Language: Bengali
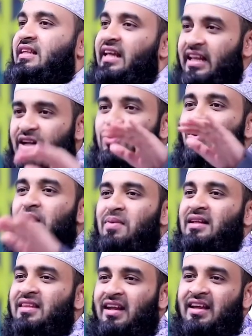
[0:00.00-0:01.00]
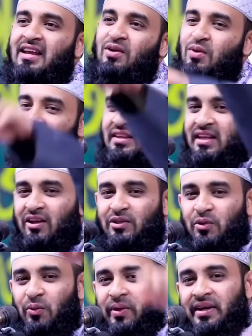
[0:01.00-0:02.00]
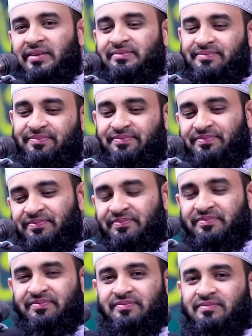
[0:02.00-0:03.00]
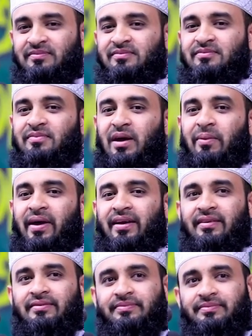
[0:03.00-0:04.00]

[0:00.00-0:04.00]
স্ত্রীর কোলে মাথা রেখে কোরআন তেলাওয়াত করবেন পারবেন